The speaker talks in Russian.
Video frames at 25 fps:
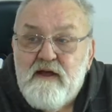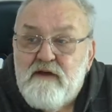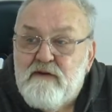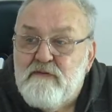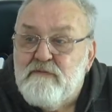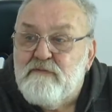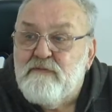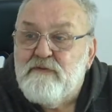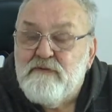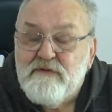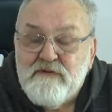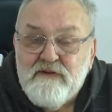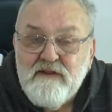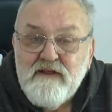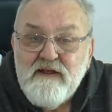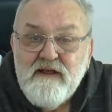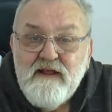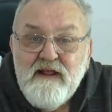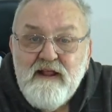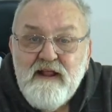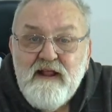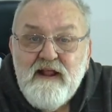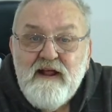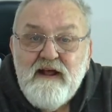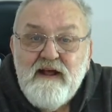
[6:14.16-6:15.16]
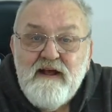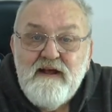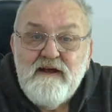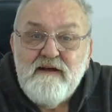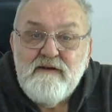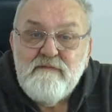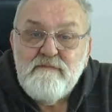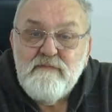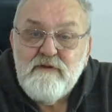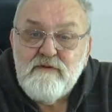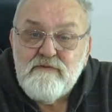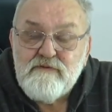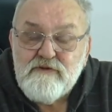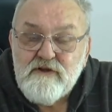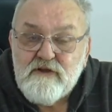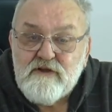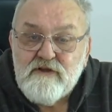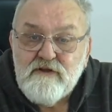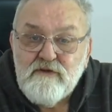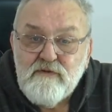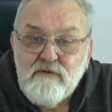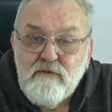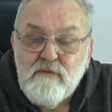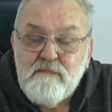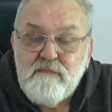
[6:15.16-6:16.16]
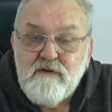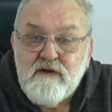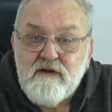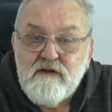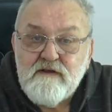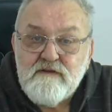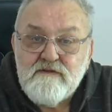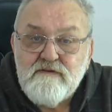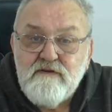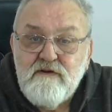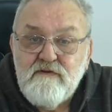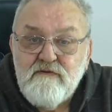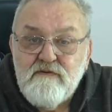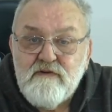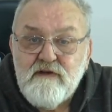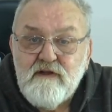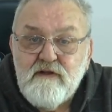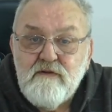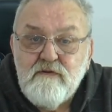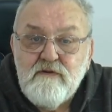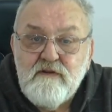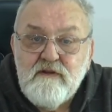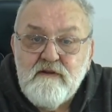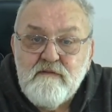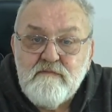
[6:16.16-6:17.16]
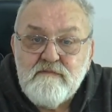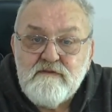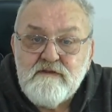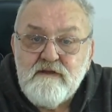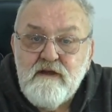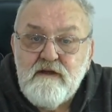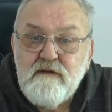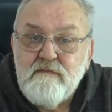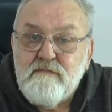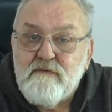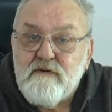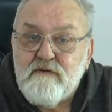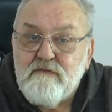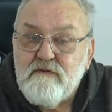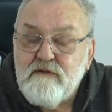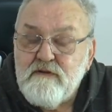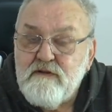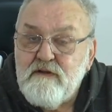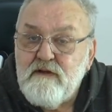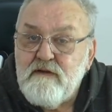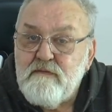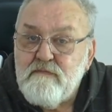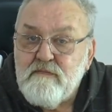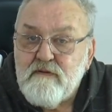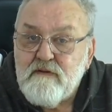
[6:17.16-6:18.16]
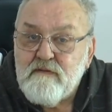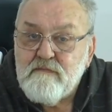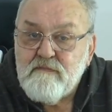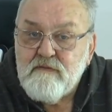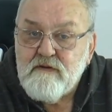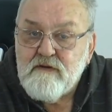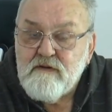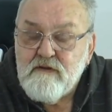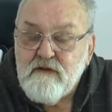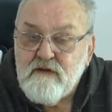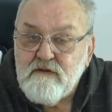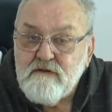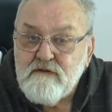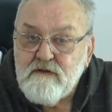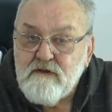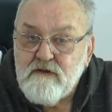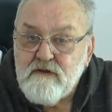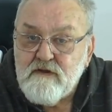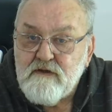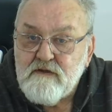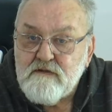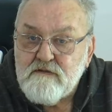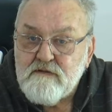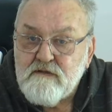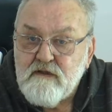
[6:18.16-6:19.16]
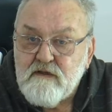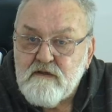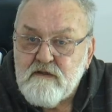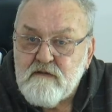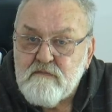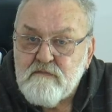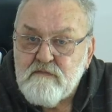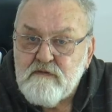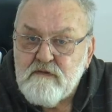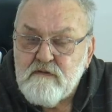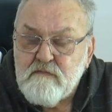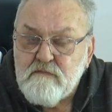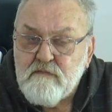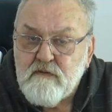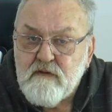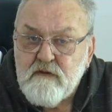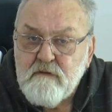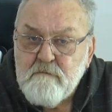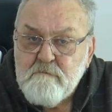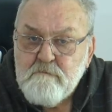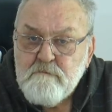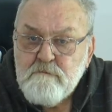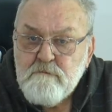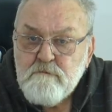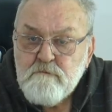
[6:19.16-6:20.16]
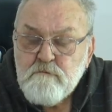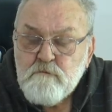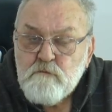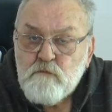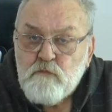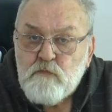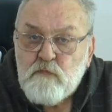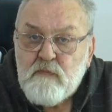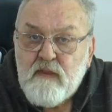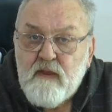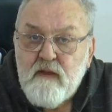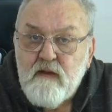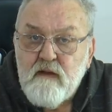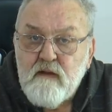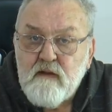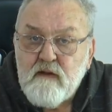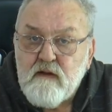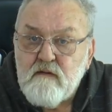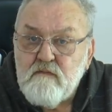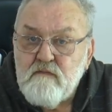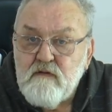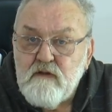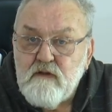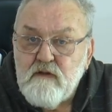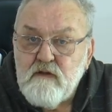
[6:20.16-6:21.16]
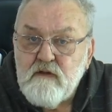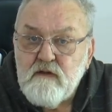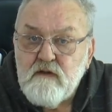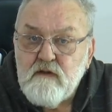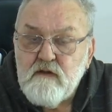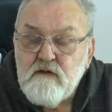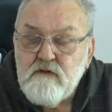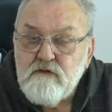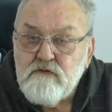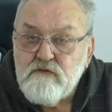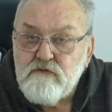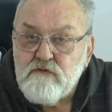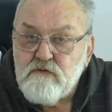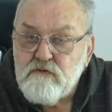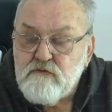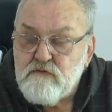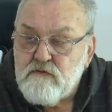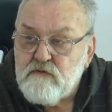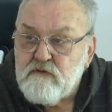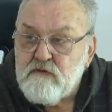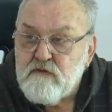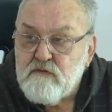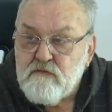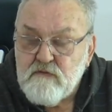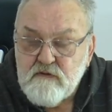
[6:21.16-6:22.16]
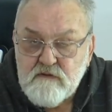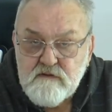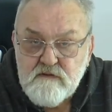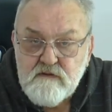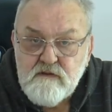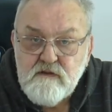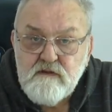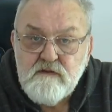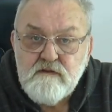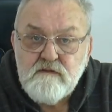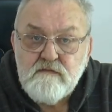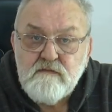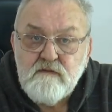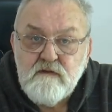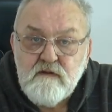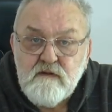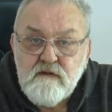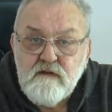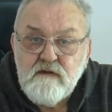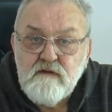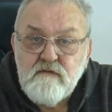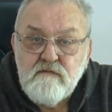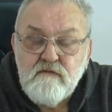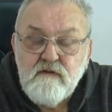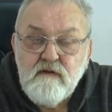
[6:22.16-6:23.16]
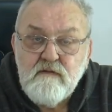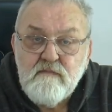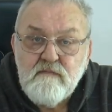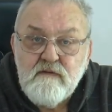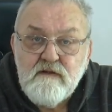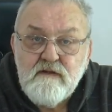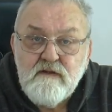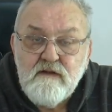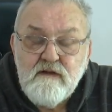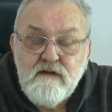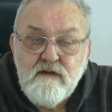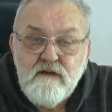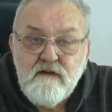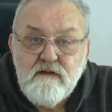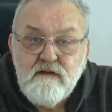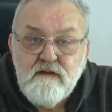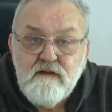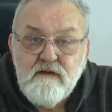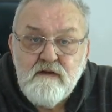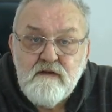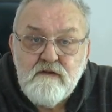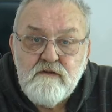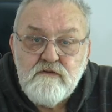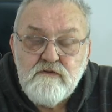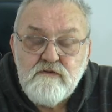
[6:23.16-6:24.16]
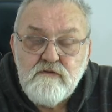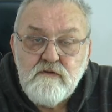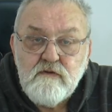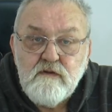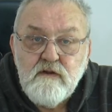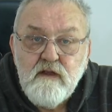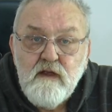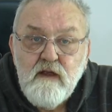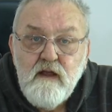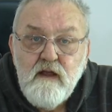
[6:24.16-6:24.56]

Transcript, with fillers: Вот. А мы уже кино показывали в холодном зале, проводили мероприятия разные, там типа э, КВН, и а еще что-то у нас есть архивные материалы на этот счет